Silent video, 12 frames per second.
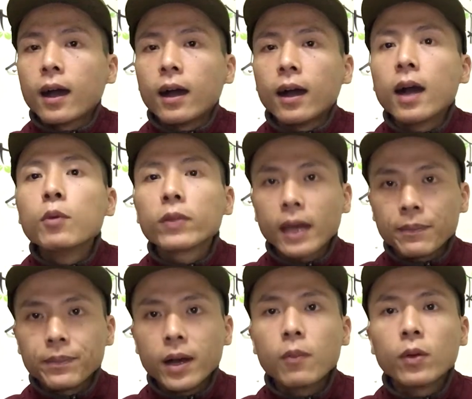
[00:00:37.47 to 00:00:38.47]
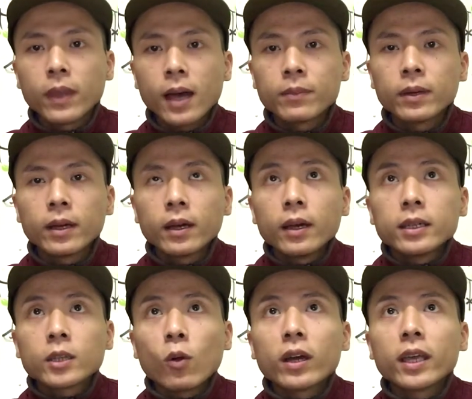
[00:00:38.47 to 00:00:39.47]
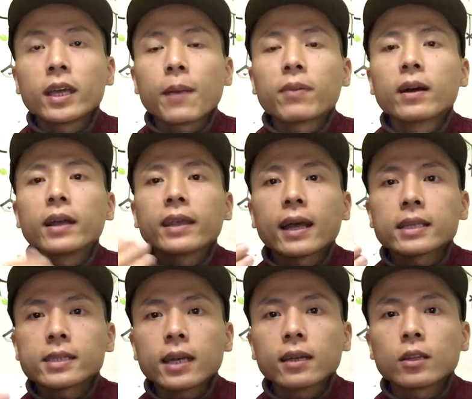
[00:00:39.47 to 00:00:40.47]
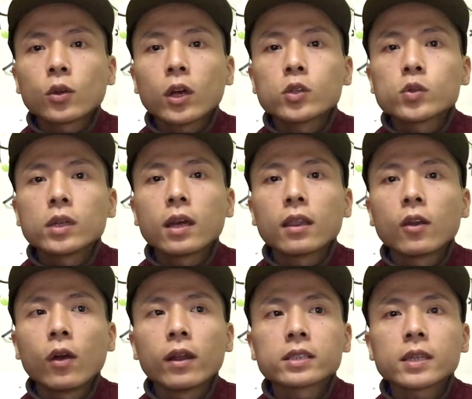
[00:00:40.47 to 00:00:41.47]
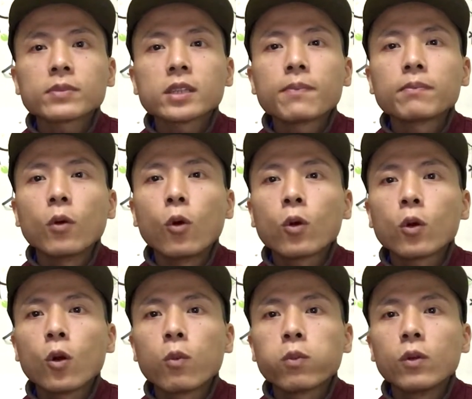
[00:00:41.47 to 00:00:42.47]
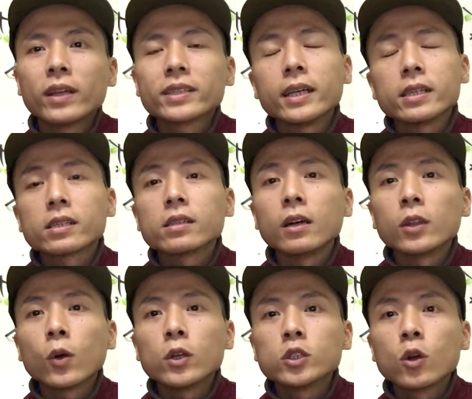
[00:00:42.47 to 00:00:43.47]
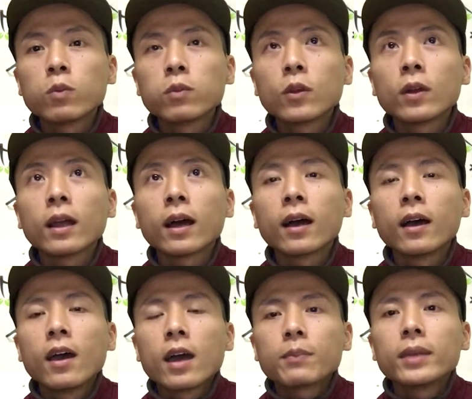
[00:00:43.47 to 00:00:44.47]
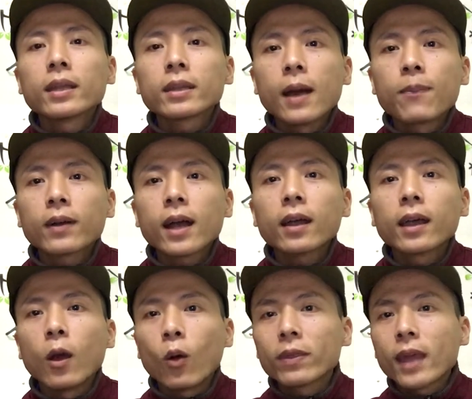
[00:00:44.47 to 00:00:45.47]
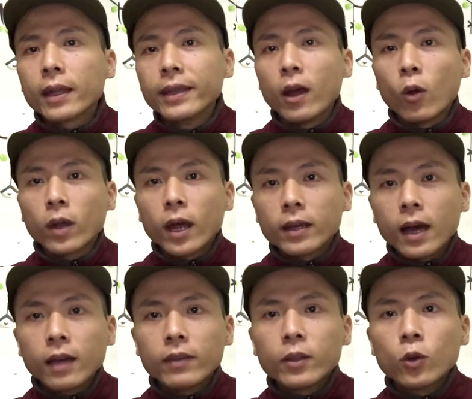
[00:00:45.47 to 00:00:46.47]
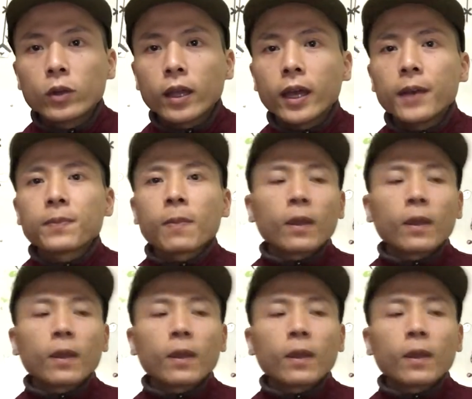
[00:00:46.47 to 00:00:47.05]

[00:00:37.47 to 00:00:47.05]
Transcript: uh, hơn một năm hơn một năm sau khi gặp gỡ nhà sách nói chuyện rồi là sắp xếp bố cục rồi chỉnh sửa nội dung rồi là biên tập các tiểu văn đà điểu đấy đấy ví dụ thế